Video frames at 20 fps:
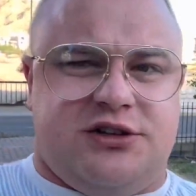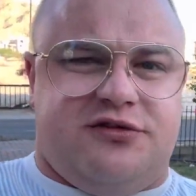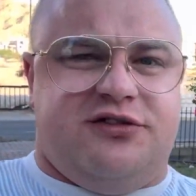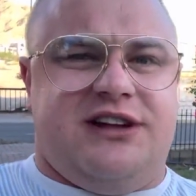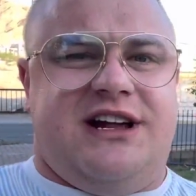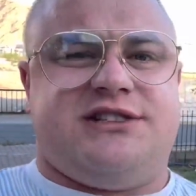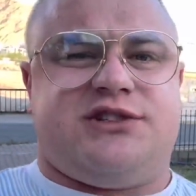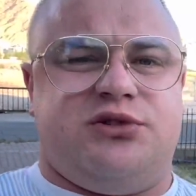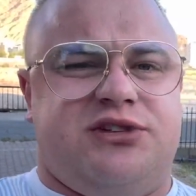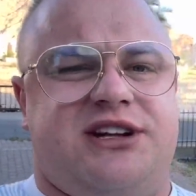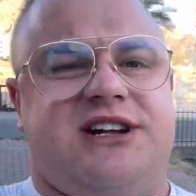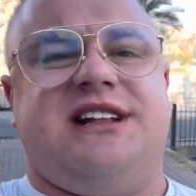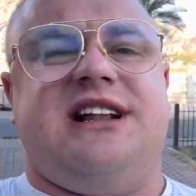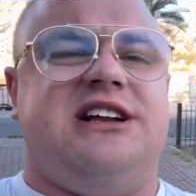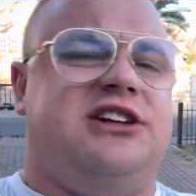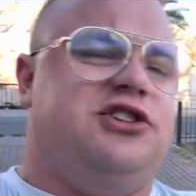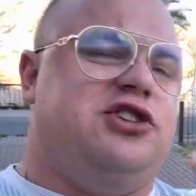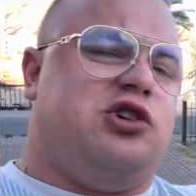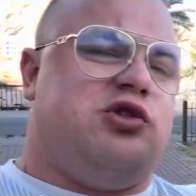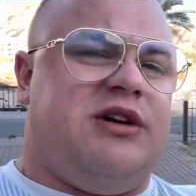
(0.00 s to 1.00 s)
12 i tak
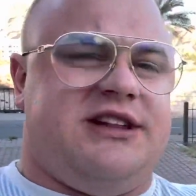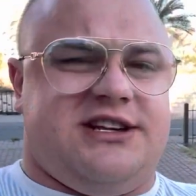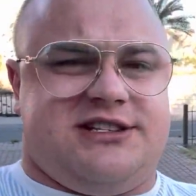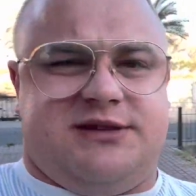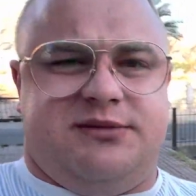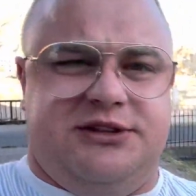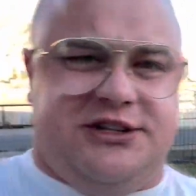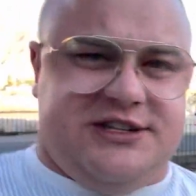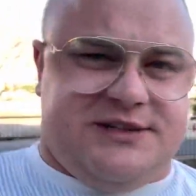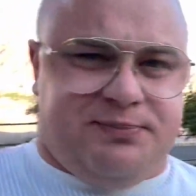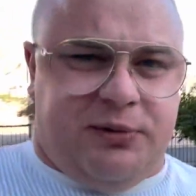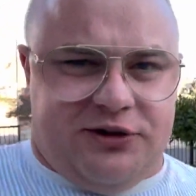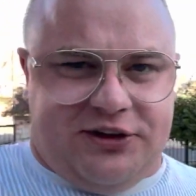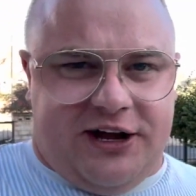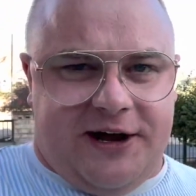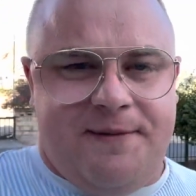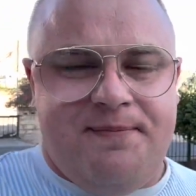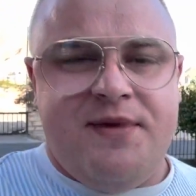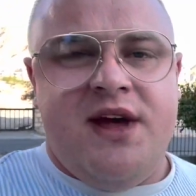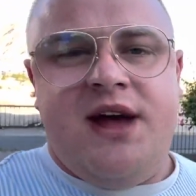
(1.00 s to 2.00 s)
dalej dokładasz sobie do spota.